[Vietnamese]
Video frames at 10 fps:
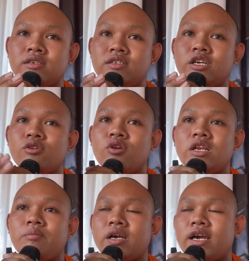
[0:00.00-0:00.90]
dương con
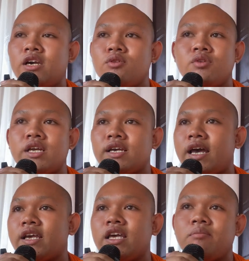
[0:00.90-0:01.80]
đã bạc cao luôn riêng
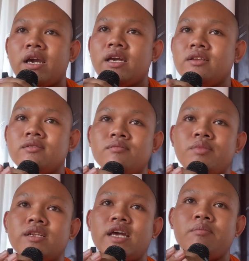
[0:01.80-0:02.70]
cài kê bàn
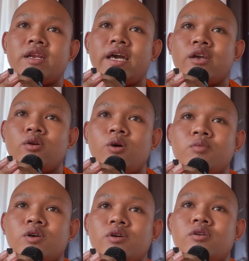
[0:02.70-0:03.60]
phần tay mình ai
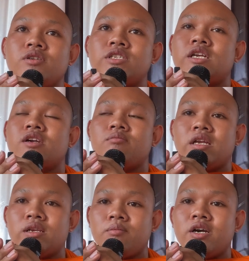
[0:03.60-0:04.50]
không có trực cầm
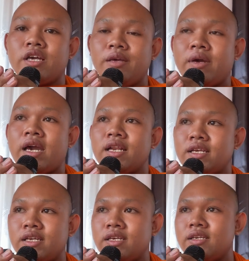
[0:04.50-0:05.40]
nứt được bọc kê bàn
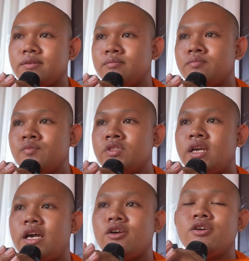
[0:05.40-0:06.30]
thế
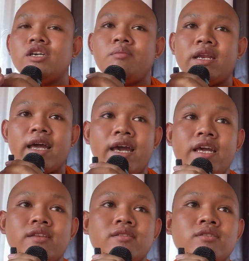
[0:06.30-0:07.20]
hay có dương mình
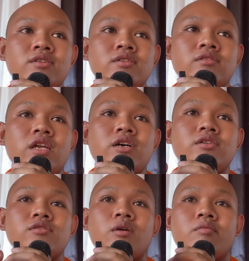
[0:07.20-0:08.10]
ai
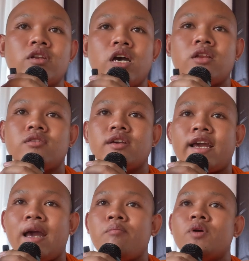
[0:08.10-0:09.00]
từ cầm nắp
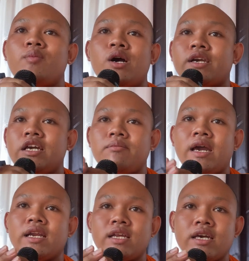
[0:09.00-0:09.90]
cam rồi bọc kê
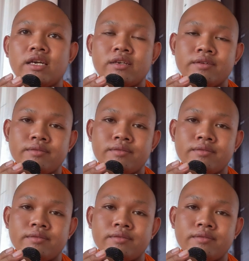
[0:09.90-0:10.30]
bàn đây